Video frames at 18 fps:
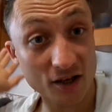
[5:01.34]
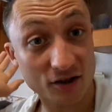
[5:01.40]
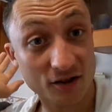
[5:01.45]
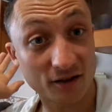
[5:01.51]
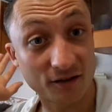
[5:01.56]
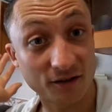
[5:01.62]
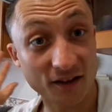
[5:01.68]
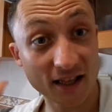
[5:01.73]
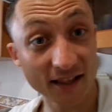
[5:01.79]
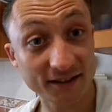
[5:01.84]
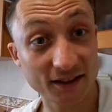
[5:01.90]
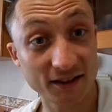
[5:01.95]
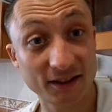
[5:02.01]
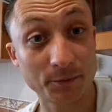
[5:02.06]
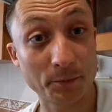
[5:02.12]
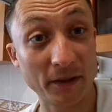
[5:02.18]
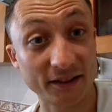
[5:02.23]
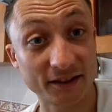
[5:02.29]
12
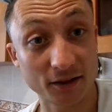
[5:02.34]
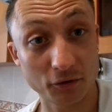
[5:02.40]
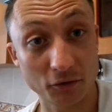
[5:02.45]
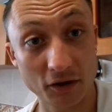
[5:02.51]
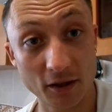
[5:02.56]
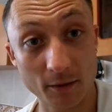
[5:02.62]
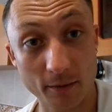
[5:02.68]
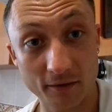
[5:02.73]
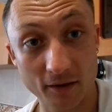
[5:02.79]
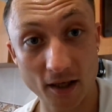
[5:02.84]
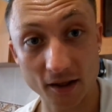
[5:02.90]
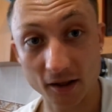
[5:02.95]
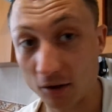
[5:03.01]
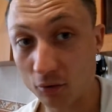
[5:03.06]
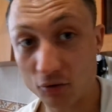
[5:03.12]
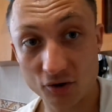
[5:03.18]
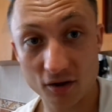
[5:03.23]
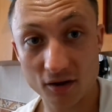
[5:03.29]
специй туда добавляет.
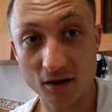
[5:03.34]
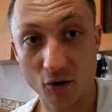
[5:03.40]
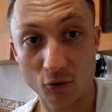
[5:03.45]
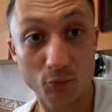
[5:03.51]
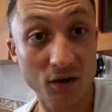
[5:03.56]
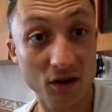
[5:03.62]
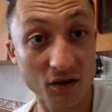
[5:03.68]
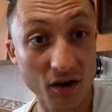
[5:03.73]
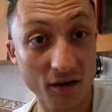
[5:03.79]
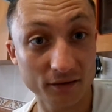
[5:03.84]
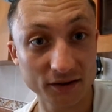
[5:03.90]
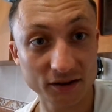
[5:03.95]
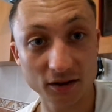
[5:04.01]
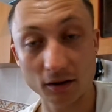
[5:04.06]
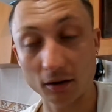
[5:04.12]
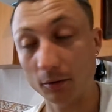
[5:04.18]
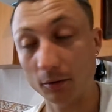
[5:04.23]
Короче, не знаю, мне нравится так.